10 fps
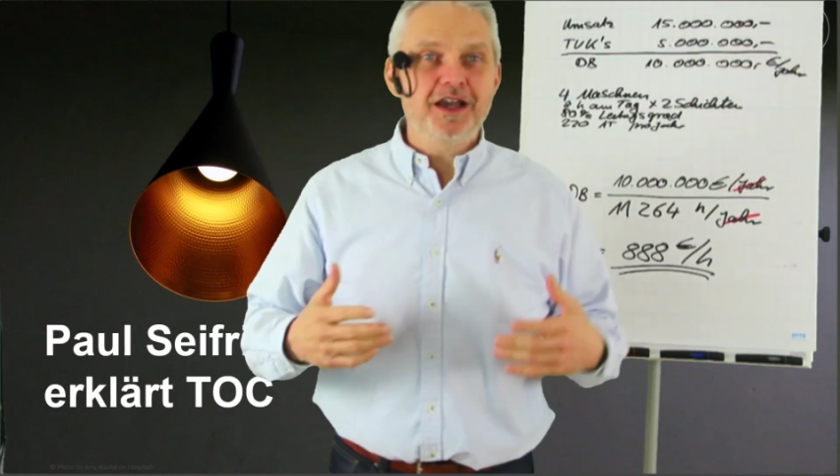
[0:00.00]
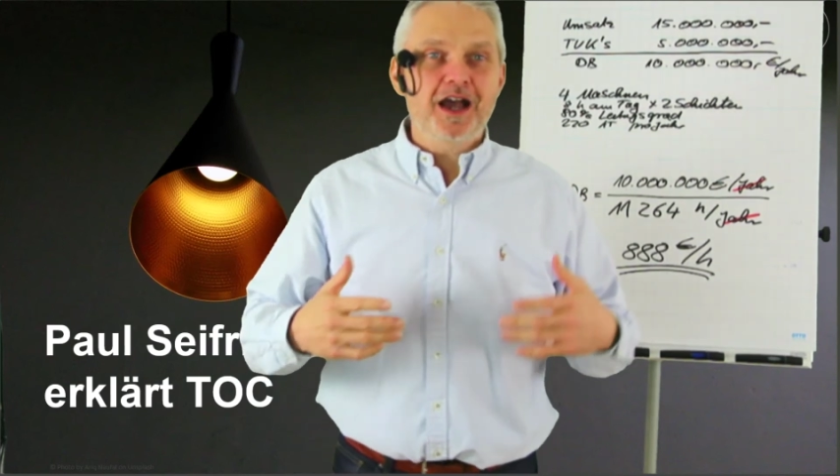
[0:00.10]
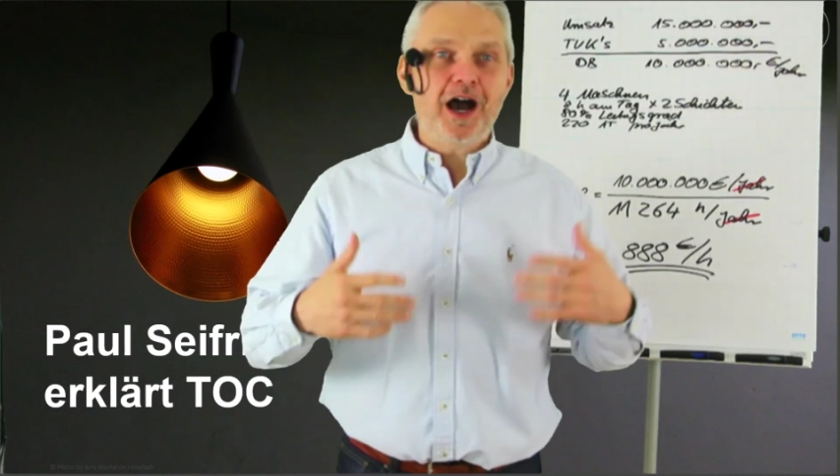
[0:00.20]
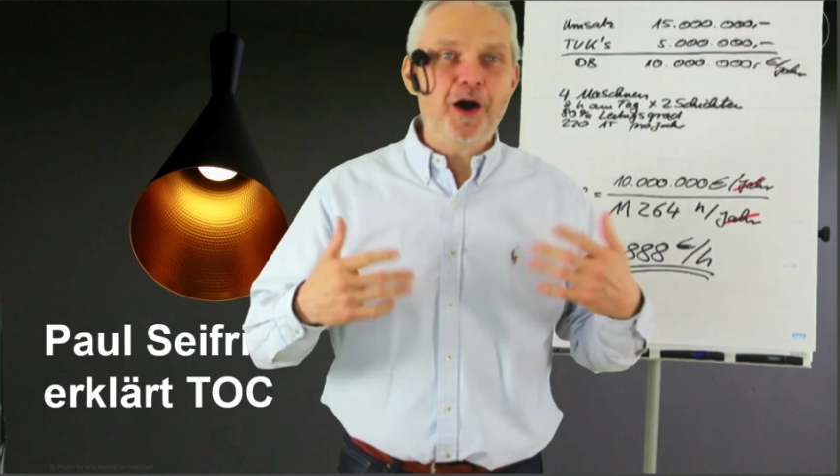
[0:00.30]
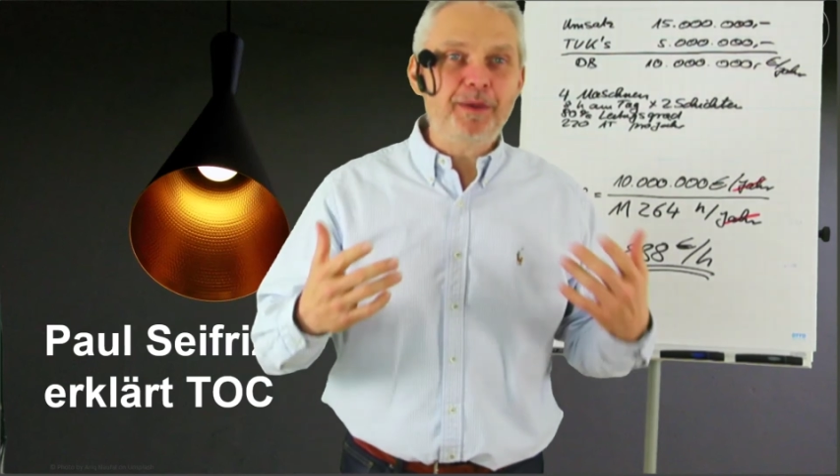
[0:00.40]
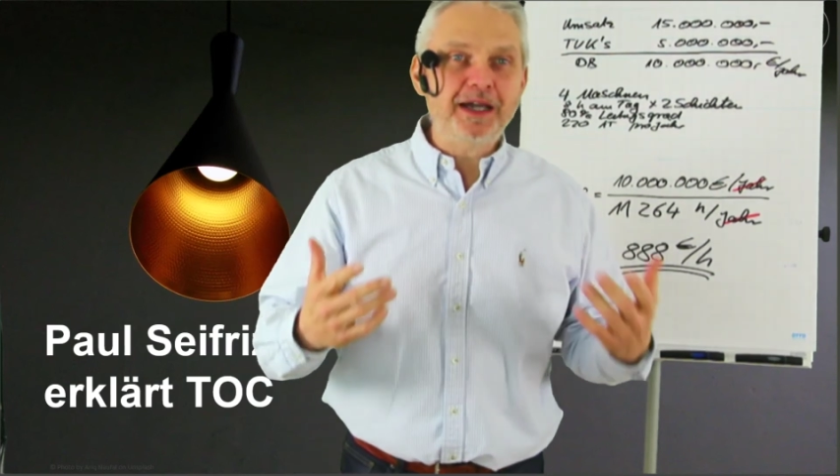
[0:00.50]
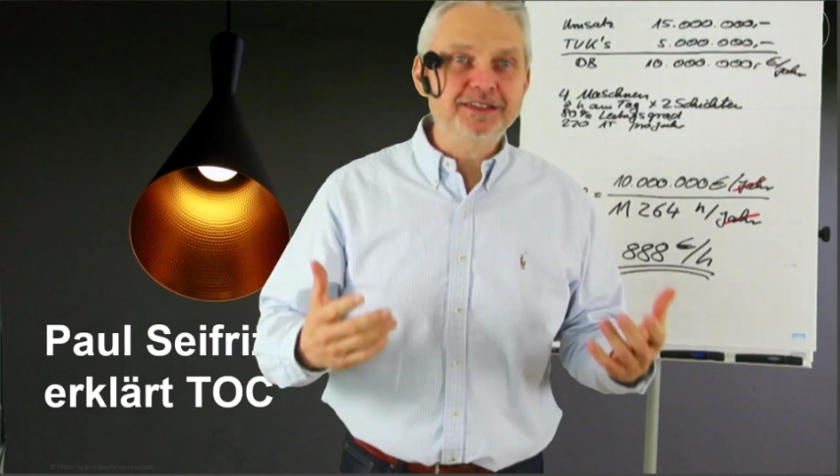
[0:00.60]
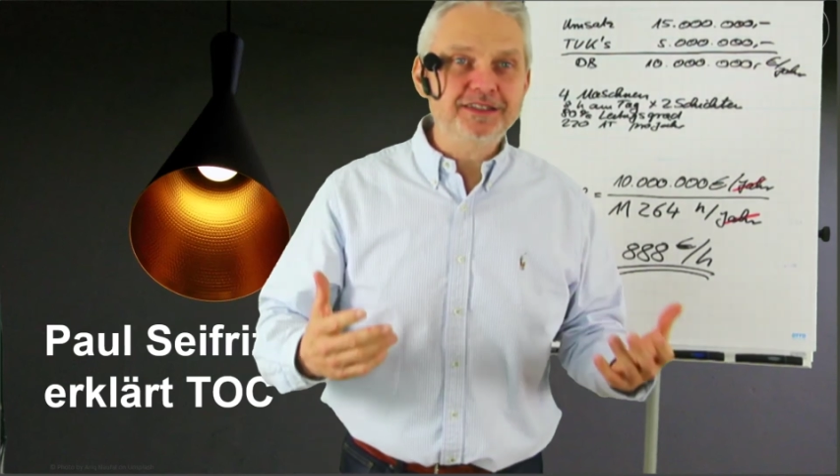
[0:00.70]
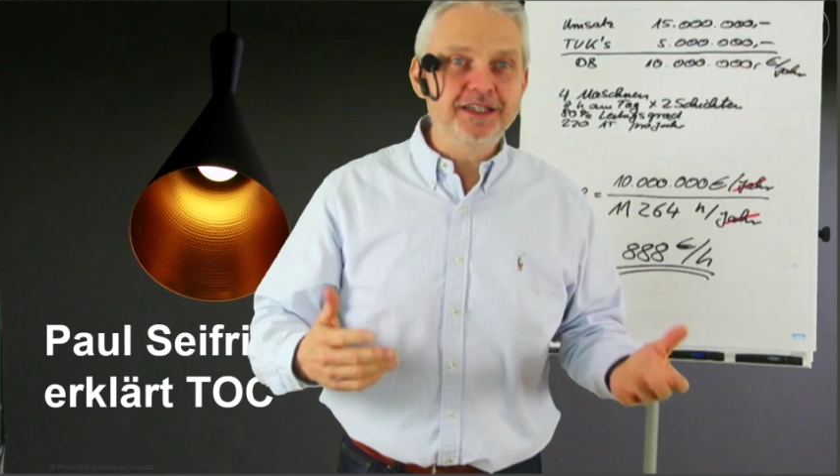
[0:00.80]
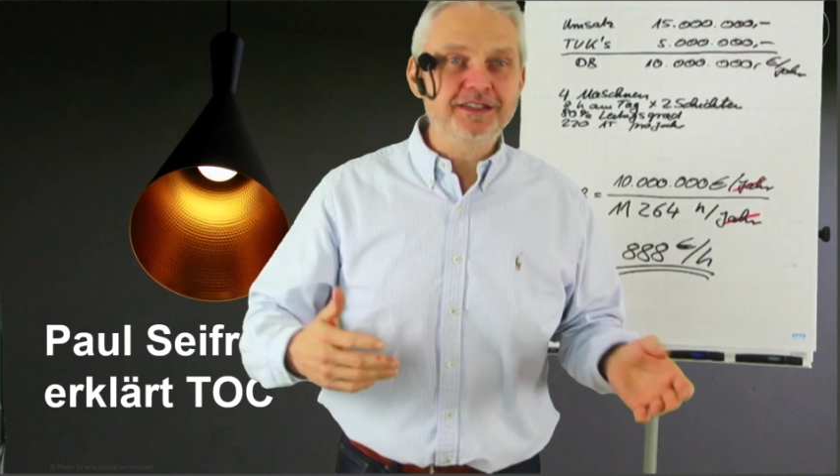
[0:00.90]

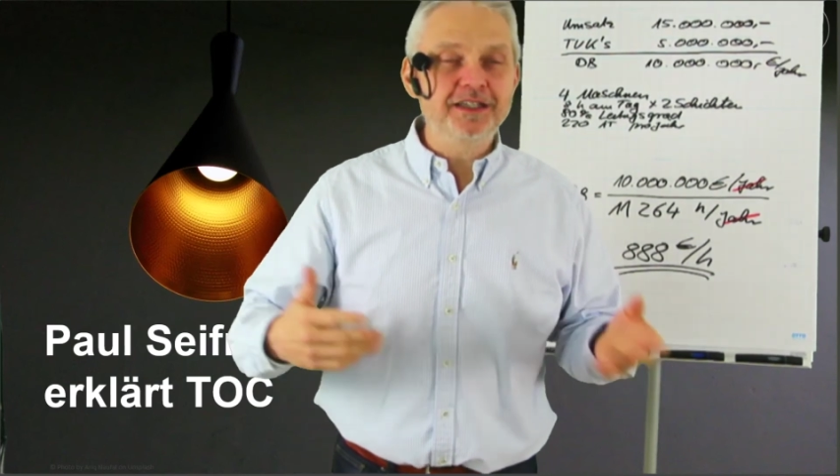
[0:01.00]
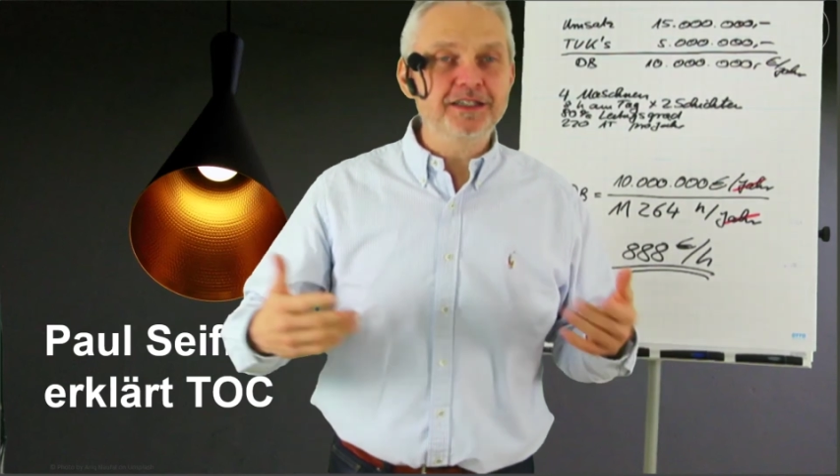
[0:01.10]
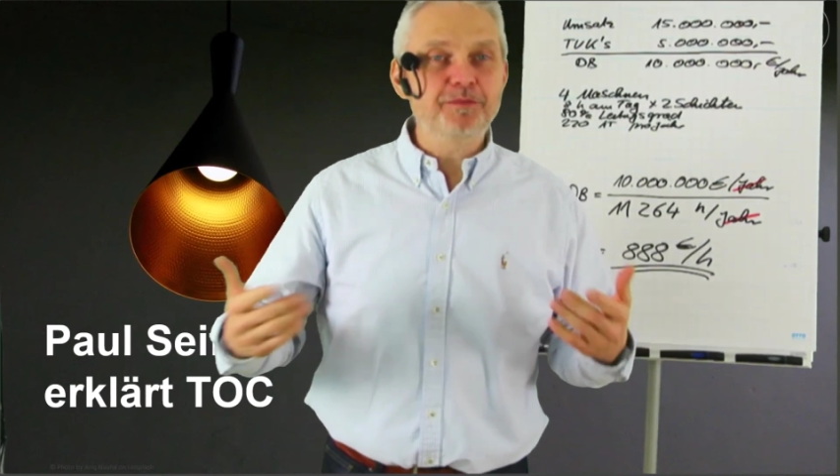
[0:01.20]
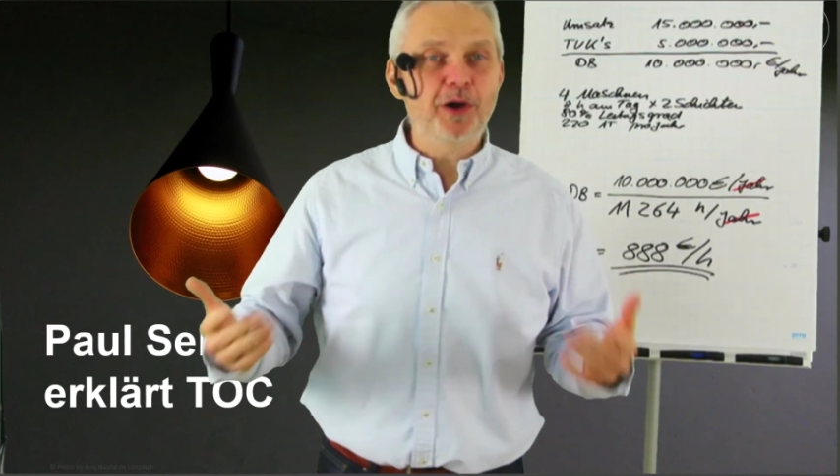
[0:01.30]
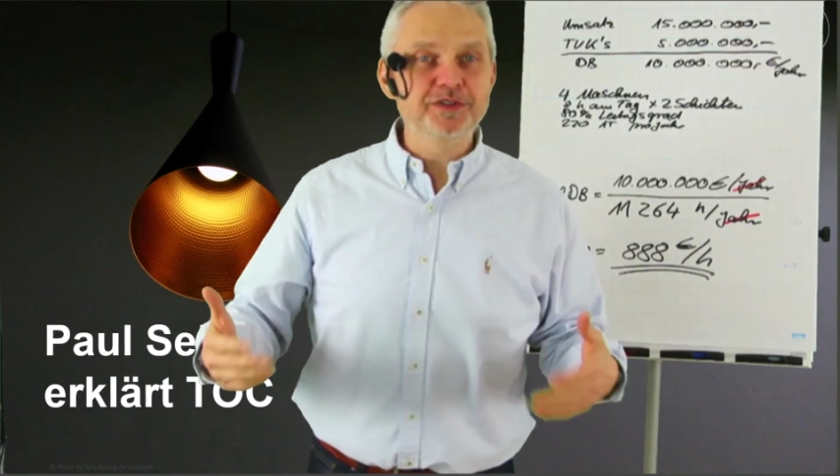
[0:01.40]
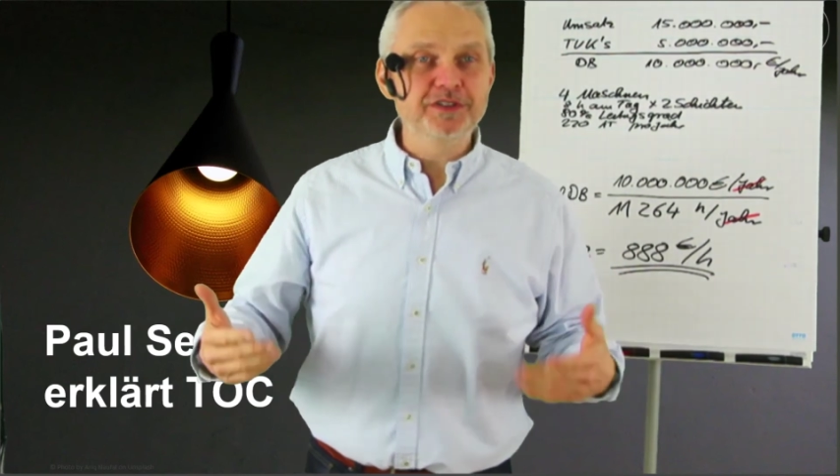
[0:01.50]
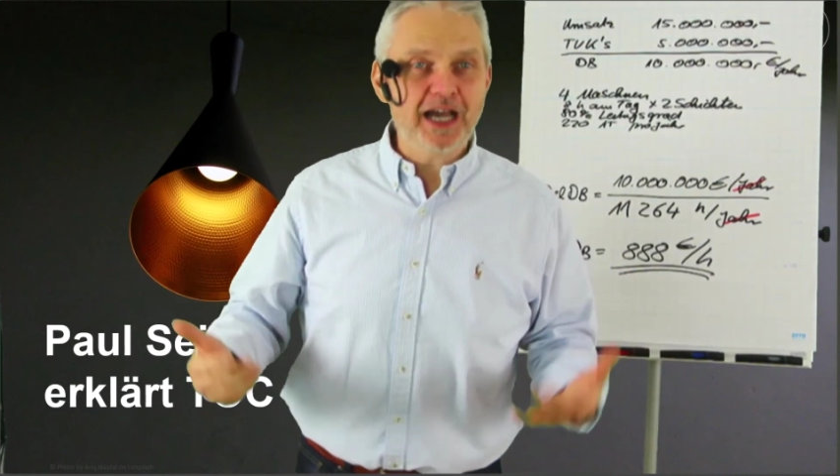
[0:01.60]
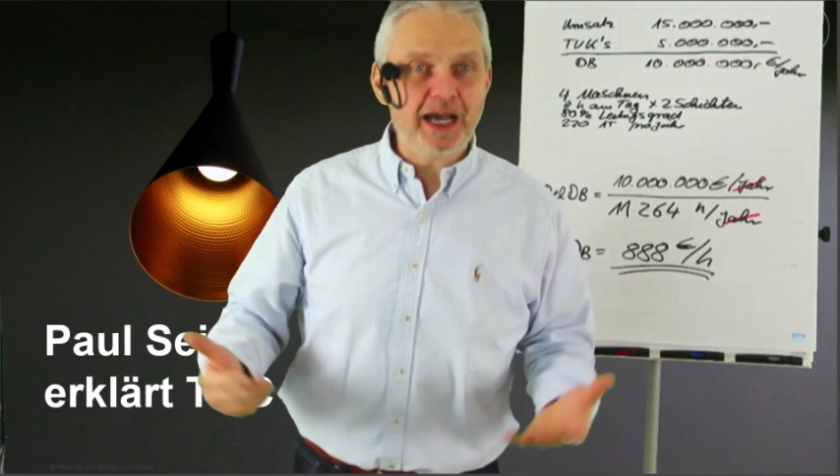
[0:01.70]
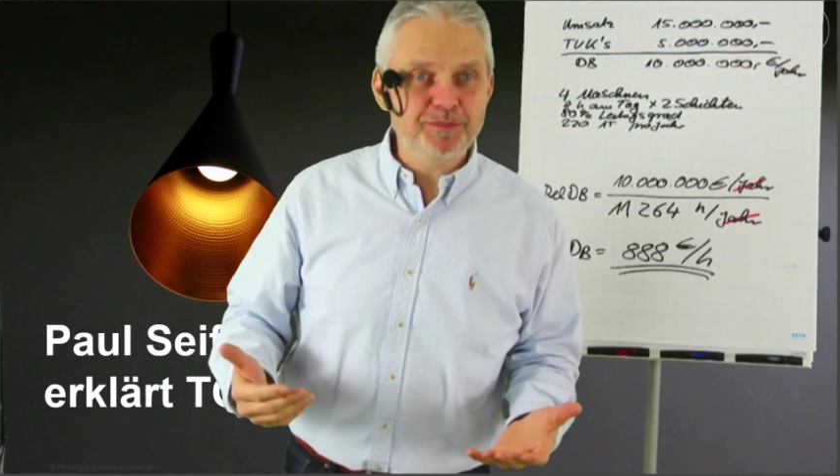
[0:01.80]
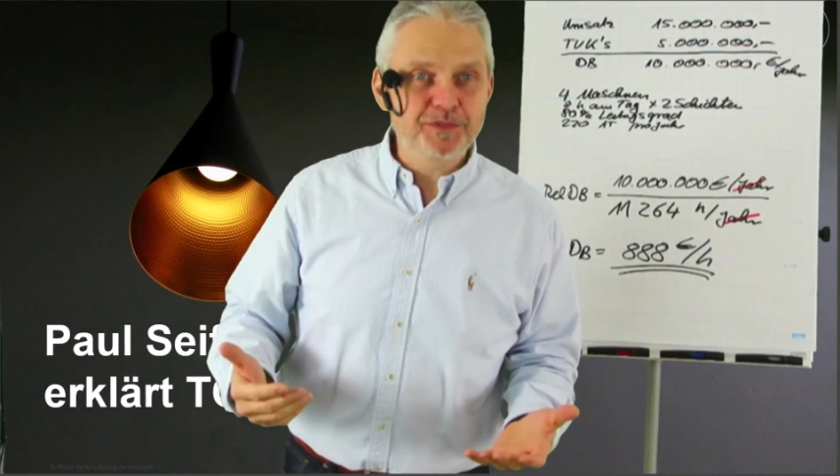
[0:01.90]
Arbeitszeit an den Pausen
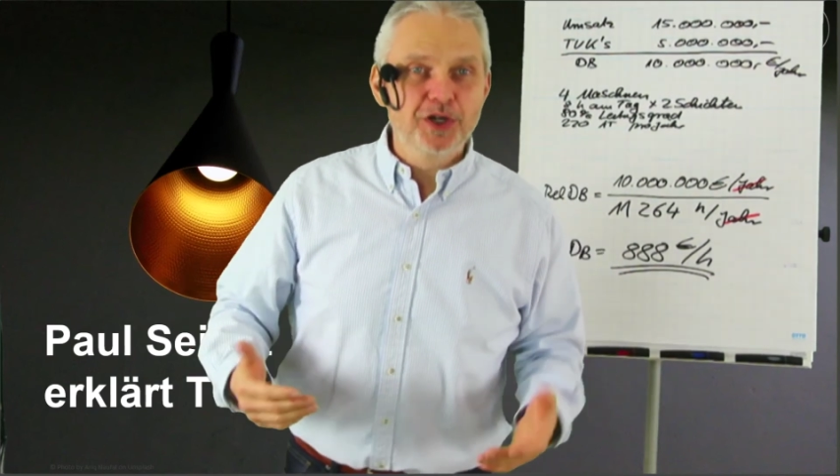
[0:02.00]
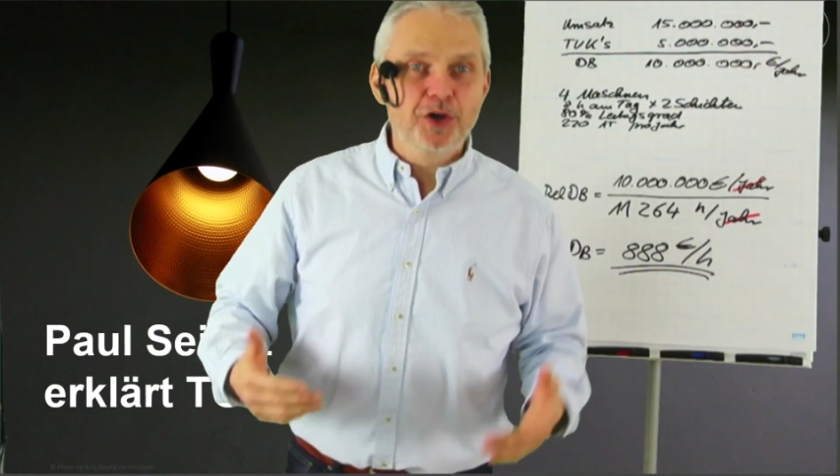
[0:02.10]
gehabt